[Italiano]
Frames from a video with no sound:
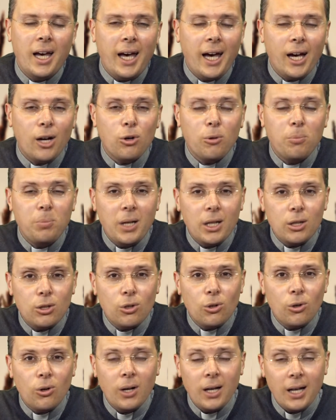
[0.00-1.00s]
Ecco,
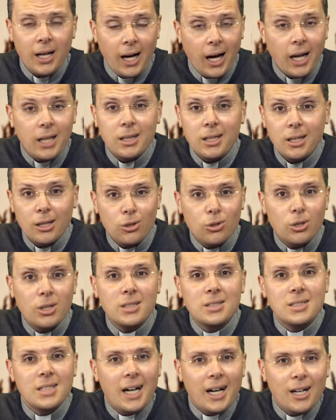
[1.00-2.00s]
Pietro ha
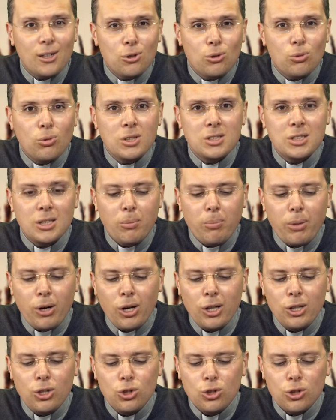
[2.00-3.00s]
interiorizzato queste
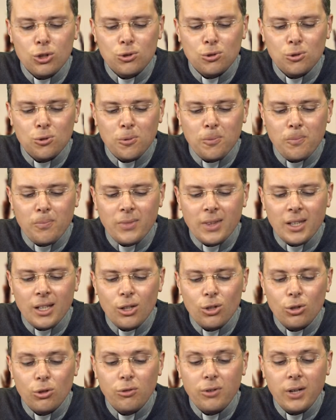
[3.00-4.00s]
parole di Gesù,
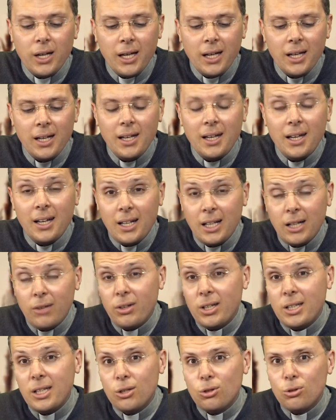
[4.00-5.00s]
dove gli
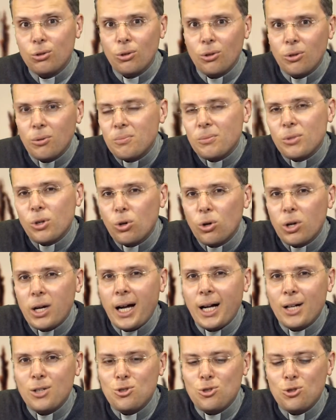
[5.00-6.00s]
aveva detto
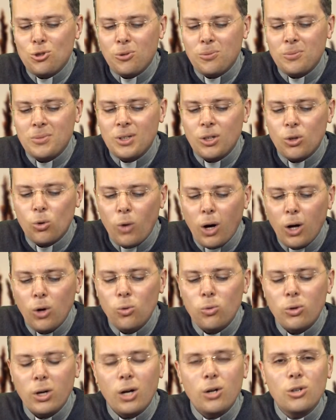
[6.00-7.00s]
coraggio,
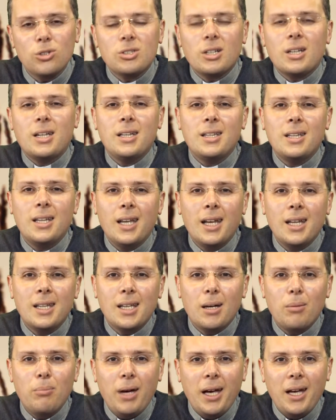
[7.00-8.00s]
qualunque cosa
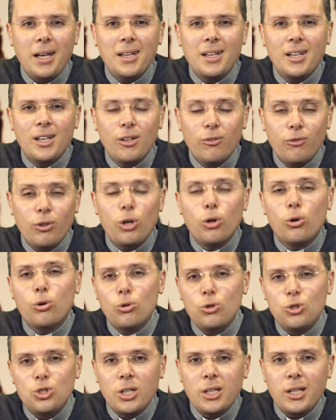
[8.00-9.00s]
chiederete a me ve lo
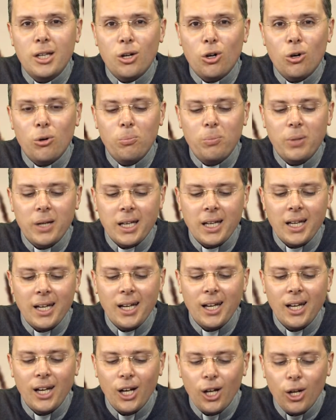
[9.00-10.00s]
concederò,
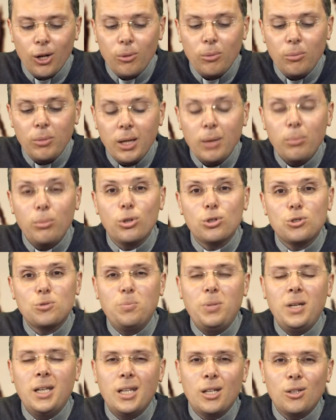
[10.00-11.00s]
perché il mio
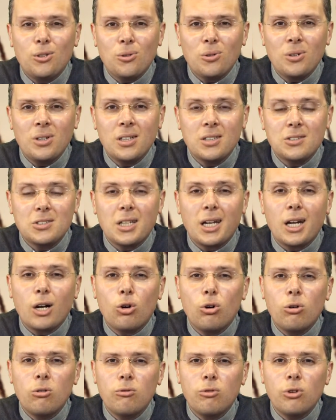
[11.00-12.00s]
spirito sarà
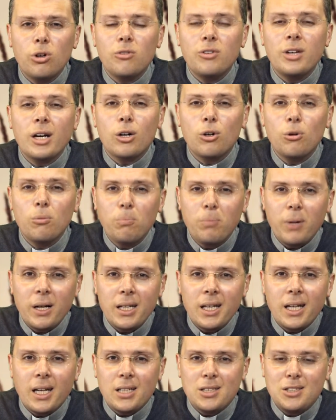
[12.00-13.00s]
con voi, vi
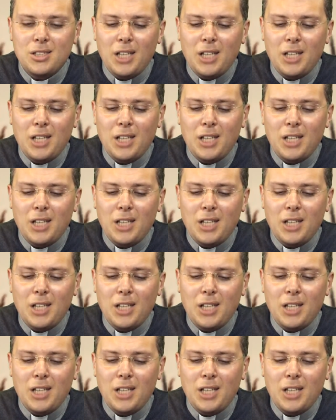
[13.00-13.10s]
accompagnerà